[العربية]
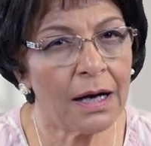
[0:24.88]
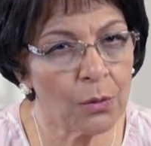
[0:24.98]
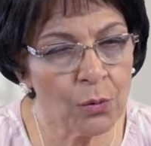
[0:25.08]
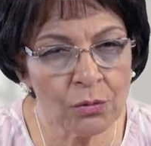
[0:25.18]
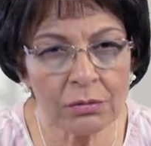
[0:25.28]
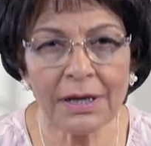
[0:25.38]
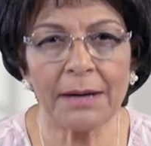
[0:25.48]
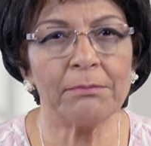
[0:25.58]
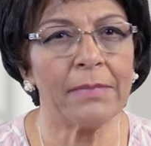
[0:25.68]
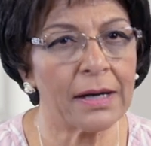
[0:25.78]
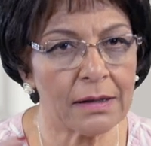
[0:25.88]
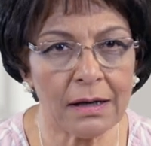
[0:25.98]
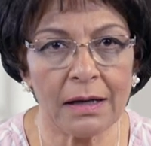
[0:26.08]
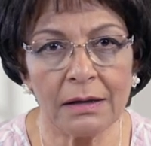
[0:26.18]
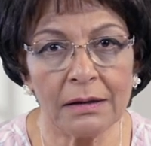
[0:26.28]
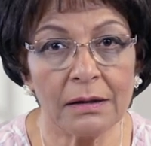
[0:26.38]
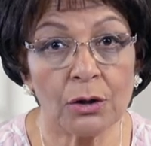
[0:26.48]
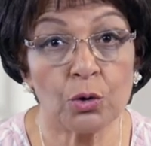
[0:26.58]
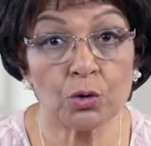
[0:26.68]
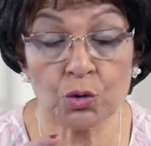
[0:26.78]
أو كم مرة
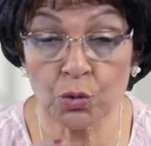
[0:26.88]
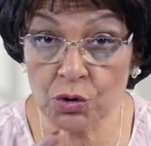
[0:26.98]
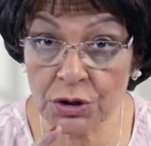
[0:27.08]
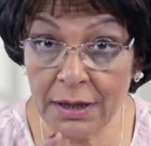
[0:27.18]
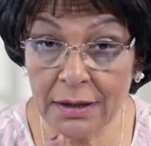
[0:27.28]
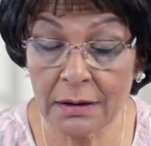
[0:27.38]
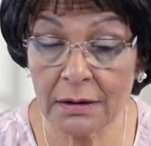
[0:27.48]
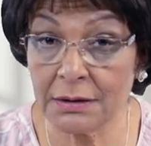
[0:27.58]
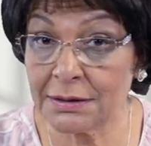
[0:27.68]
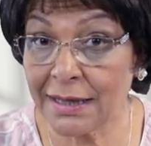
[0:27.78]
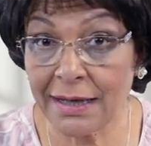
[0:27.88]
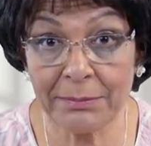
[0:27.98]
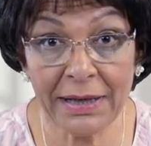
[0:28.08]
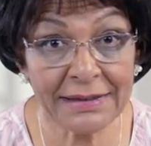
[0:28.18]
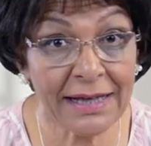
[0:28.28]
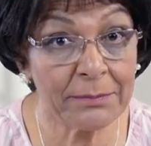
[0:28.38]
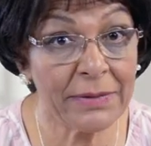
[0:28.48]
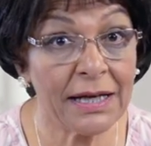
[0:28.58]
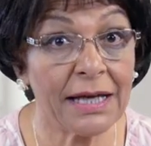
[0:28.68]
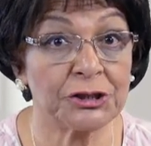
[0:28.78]
خصوصا إذا كان محتاج
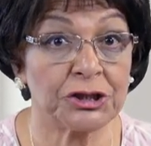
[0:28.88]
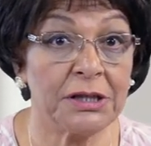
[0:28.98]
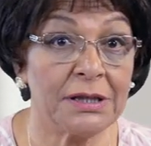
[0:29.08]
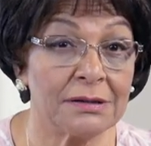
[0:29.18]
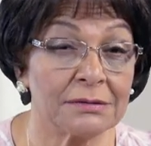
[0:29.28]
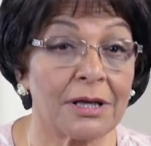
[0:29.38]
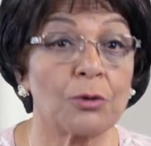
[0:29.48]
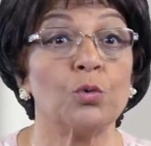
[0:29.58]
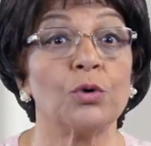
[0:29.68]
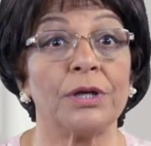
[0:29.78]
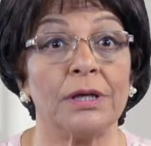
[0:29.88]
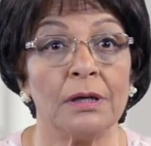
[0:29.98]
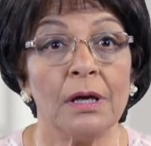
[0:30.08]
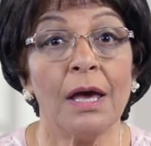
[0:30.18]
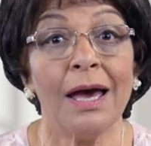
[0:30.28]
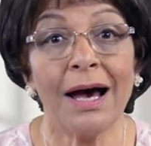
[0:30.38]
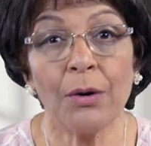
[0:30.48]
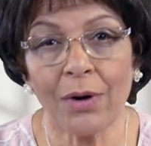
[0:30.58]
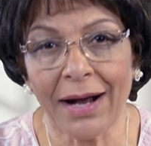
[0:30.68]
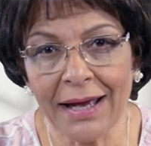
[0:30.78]
منك شيء ضروري
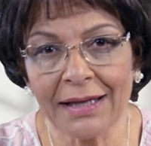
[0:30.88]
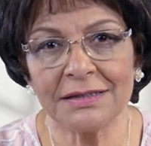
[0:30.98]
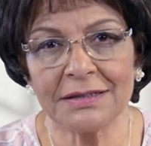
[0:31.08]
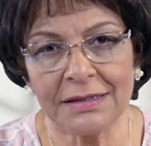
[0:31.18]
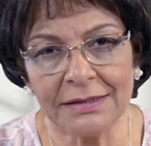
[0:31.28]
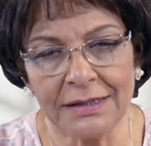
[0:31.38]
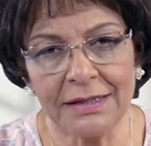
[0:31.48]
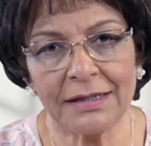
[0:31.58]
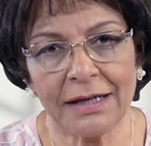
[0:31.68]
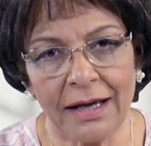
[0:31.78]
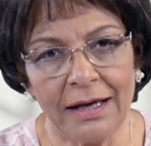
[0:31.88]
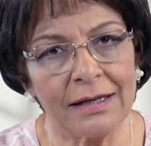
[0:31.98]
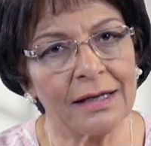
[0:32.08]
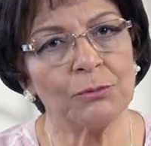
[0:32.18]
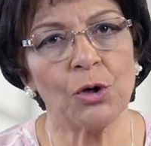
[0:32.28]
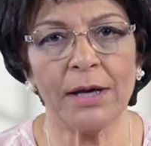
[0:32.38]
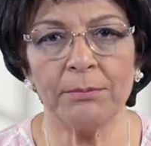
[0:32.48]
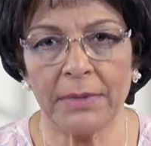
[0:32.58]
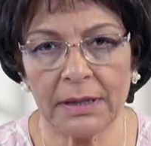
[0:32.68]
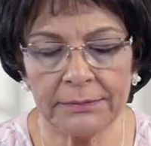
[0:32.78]
أو عايز يديك حاجة
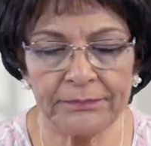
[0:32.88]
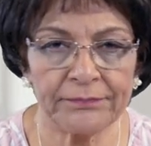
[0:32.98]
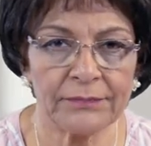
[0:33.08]
مهمة